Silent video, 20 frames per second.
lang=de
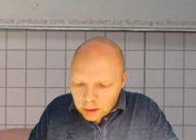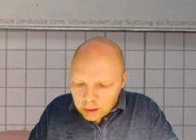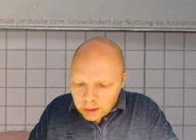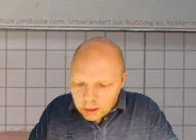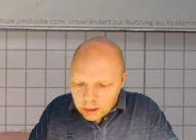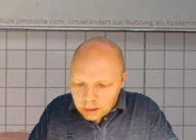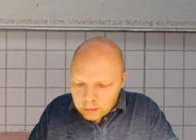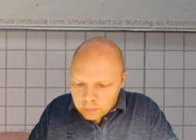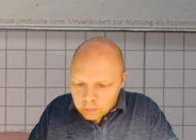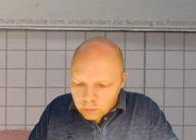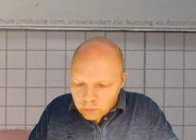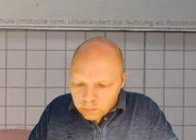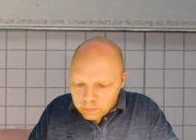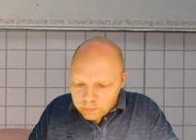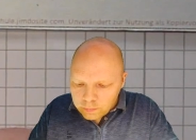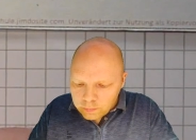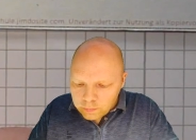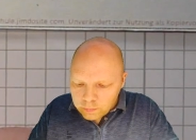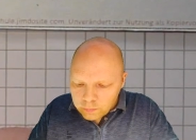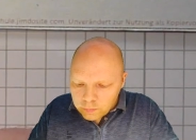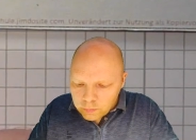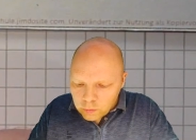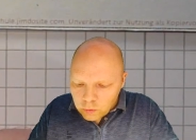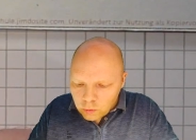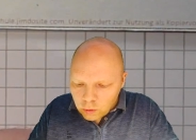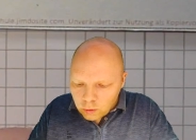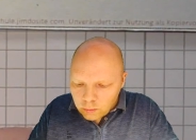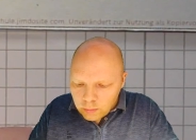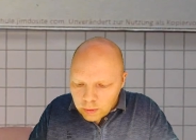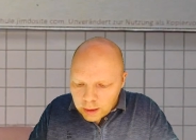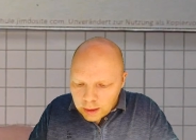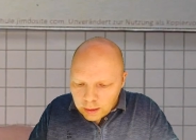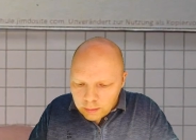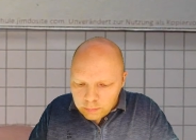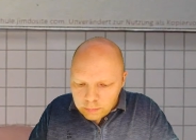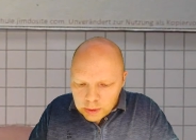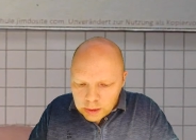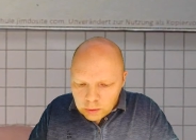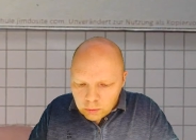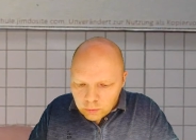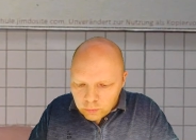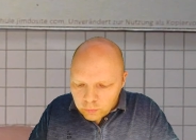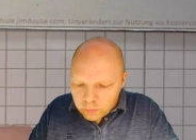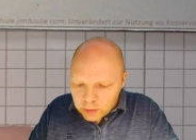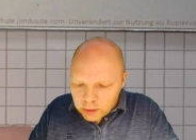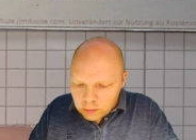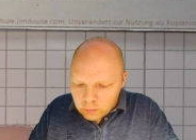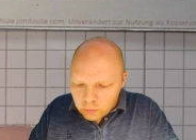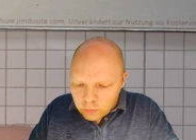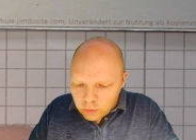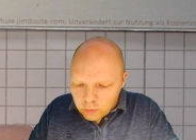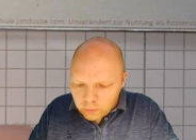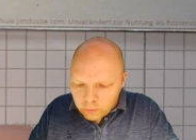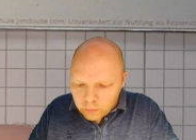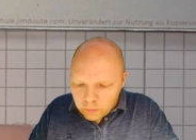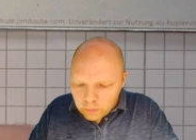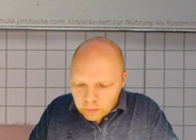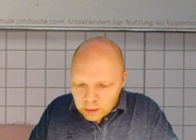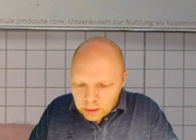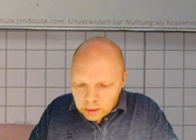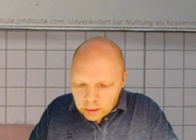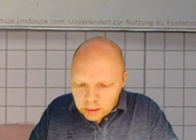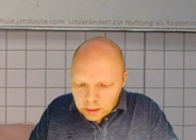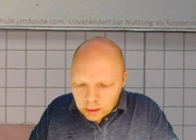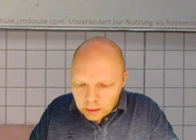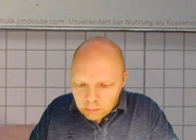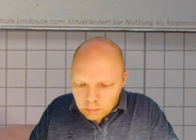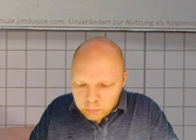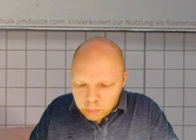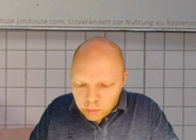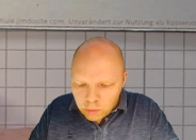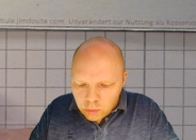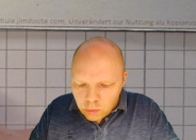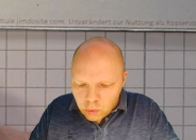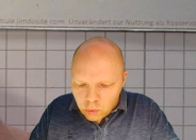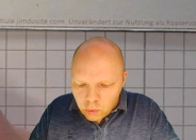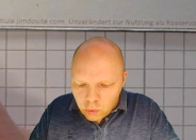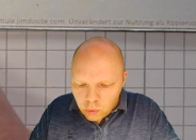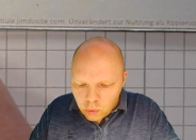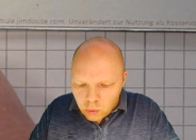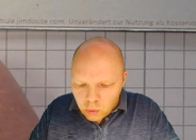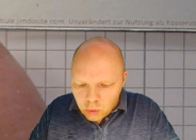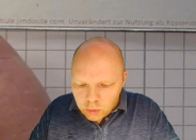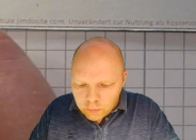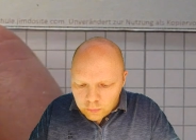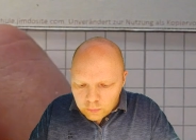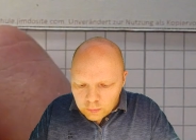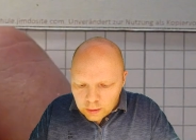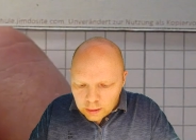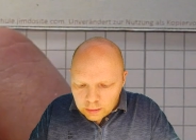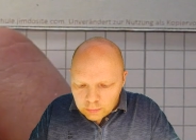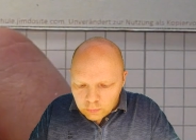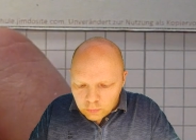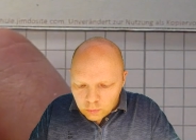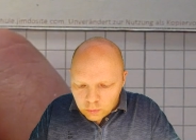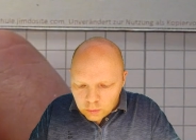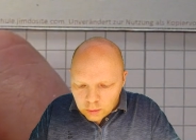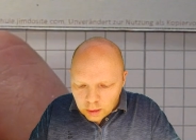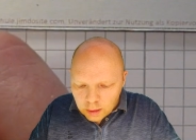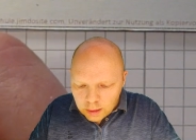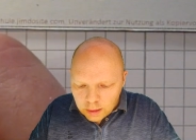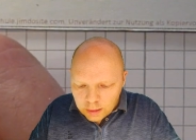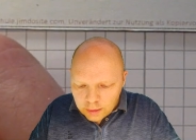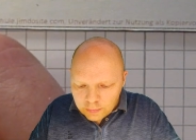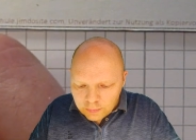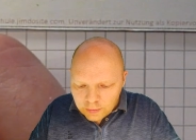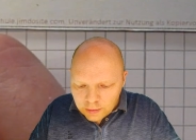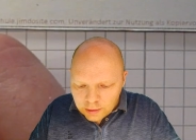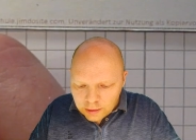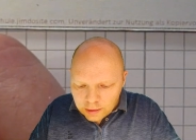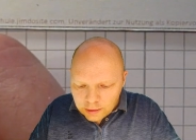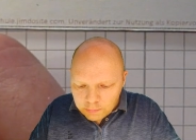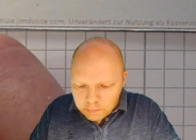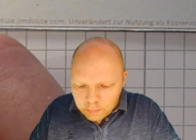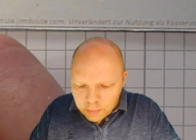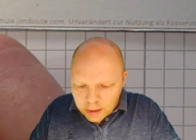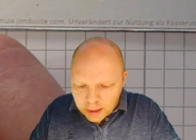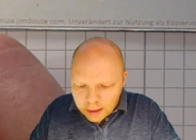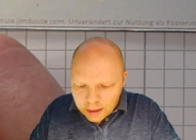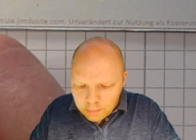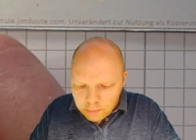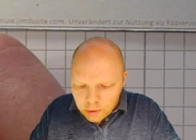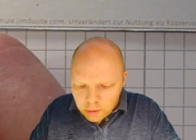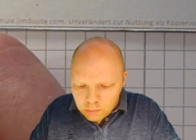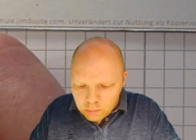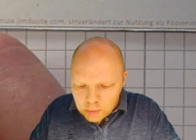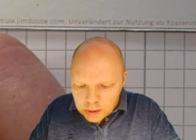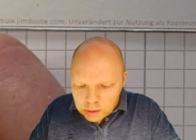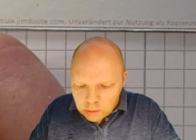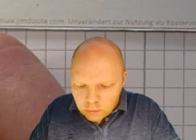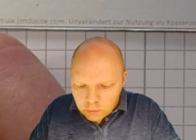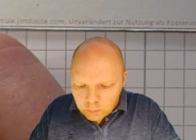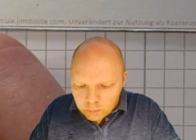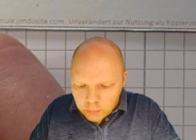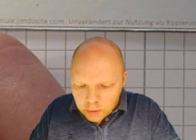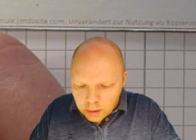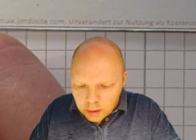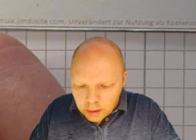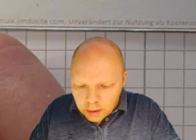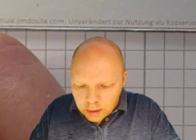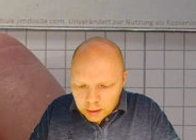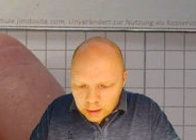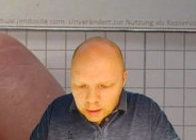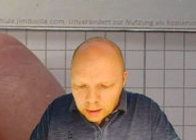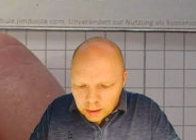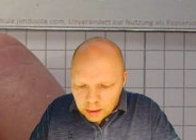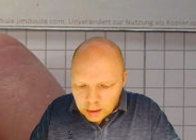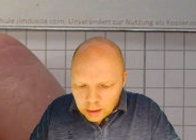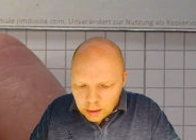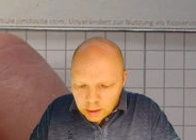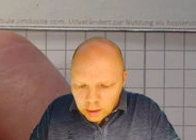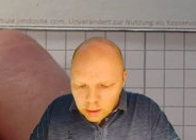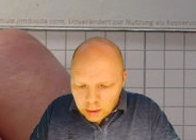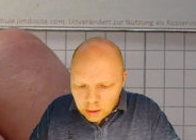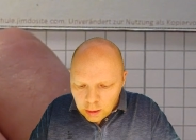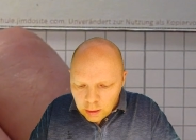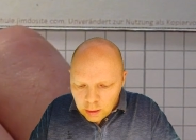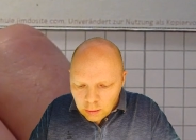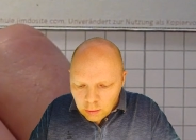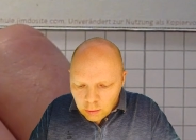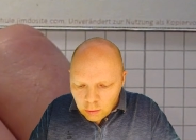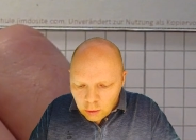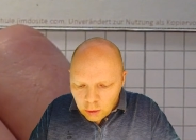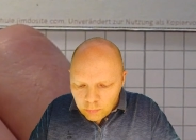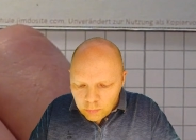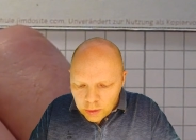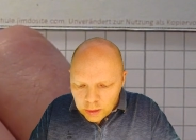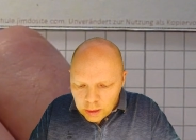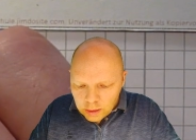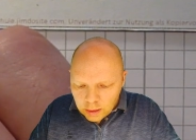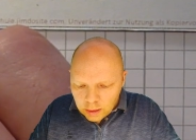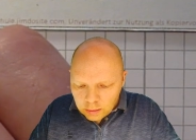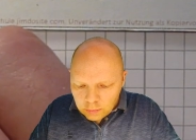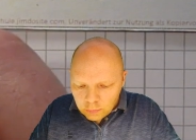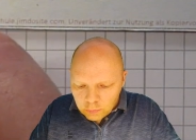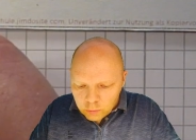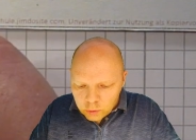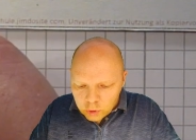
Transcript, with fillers: Also, nochmal minus 54, dann plus 36. Ich bleibe im Minusbereich komme hier an